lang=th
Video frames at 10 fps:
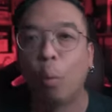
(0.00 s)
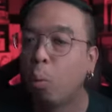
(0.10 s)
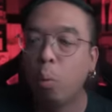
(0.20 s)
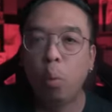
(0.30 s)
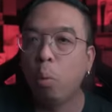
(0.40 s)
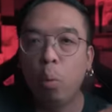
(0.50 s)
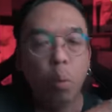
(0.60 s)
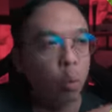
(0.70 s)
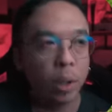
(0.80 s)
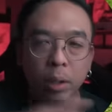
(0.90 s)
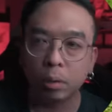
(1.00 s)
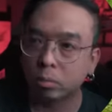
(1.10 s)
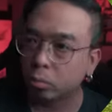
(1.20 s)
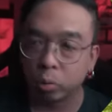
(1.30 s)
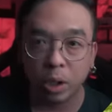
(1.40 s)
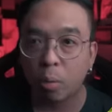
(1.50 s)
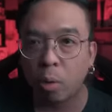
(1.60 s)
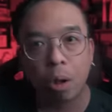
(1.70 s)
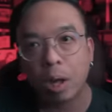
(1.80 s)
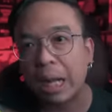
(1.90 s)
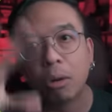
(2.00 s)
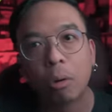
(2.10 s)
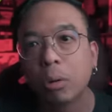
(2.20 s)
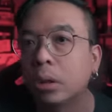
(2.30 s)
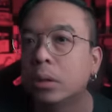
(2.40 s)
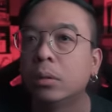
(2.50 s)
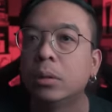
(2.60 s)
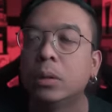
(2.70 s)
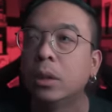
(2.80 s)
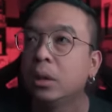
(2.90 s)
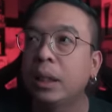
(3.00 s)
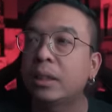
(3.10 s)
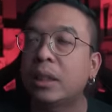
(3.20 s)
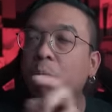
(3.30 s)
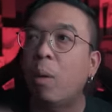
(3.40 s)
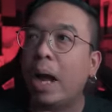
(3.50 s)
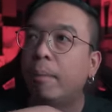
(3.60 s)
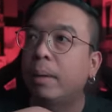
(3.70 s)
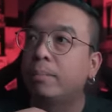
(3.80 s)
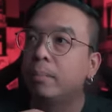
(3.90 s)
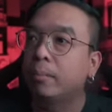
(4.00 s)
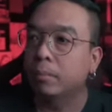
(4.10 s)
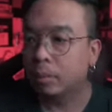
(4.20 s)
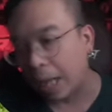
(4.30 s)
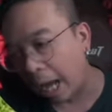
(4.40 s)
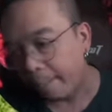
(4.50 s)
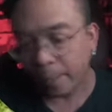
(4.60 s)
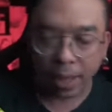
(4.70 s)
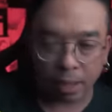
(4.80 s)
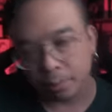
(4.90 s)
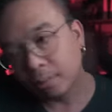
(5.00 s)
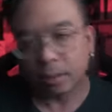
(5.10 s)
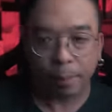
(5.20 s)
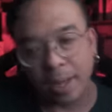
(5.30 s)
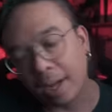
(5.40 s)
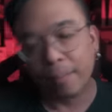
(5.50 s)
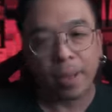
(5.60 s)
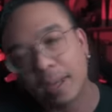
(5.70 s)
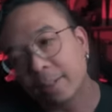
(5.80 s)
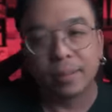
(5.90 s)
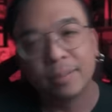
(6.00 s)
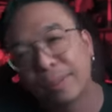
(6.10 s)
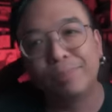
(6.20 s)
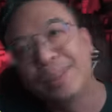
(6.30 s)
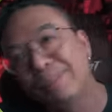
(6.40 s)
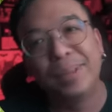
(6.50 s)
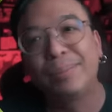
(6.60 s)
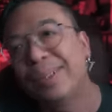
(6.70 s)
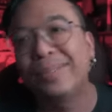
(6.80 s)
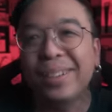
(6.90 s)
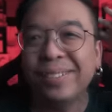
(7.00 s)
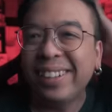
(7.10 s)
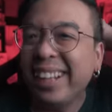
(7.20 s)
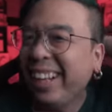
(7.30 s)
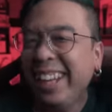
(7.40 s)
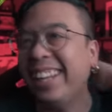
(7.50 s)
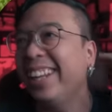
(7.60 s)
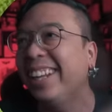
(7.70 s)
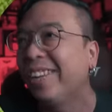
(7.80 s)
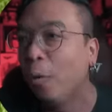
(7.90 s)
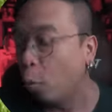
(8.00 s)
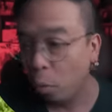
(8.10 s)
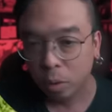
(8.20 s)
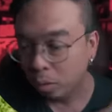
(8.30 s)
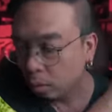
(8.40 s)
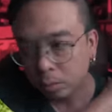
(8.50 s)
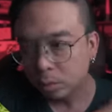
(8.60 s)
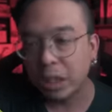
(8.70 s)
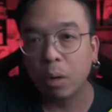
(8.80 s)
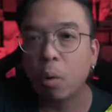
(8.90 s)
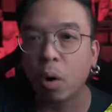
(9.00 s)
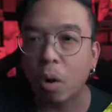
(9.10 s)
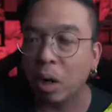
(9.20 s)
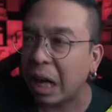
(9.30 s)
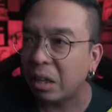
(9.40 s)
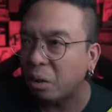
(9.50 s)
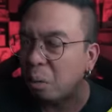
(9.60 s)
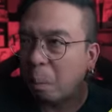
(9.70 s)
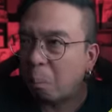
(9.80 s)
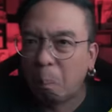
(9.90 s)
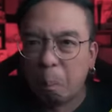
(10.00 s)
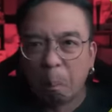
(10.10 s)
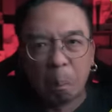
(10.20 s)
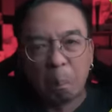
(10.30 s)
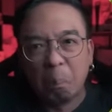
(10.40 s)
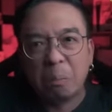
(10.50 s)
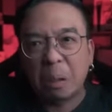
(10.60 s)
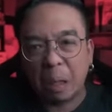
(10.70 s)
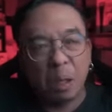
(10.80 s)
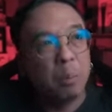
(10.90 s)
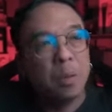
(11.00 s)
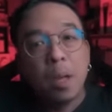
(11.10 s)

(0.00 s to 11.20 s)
อุ้ยเสียงหัวเราะลั่นลงเลย ยิ่งจังหวะแบบขาเป๋แล้วกระเพกกระเพกปึ๊บปึ๊บปึ๊บปึ๊บปึ๊บอุ้ยอุ้ยเสียงหัวเราะลั่นนี่คือแบบอื้ออหืก็คือ